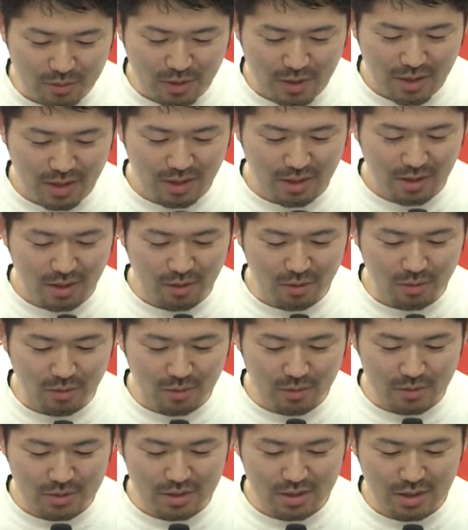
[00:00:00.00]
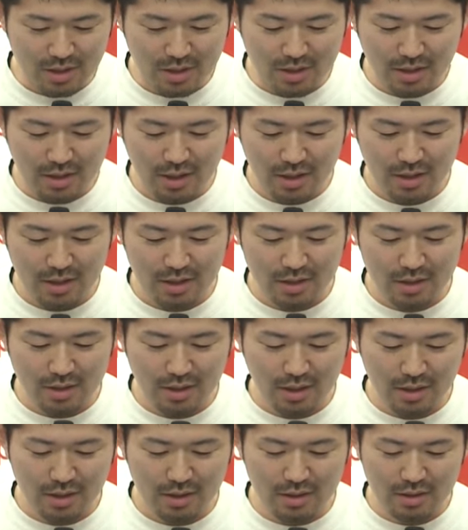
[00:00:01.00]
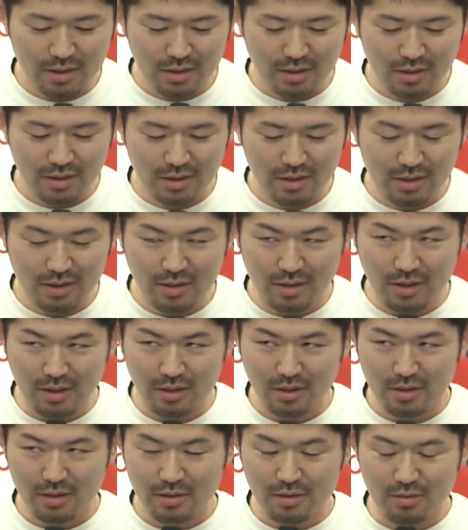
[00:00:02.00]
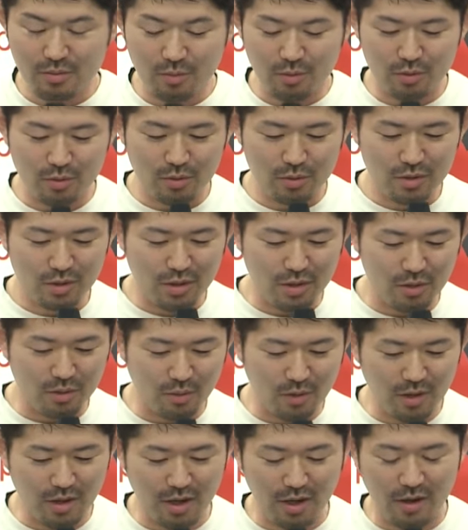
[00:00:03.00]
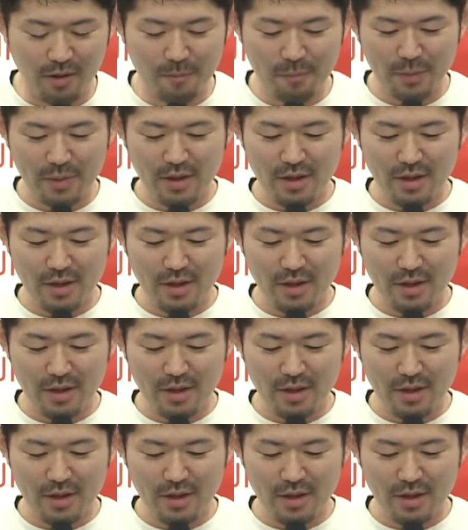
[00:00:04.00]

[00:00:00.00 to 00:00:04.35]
変化を起こすきっかけになってるものっていうのは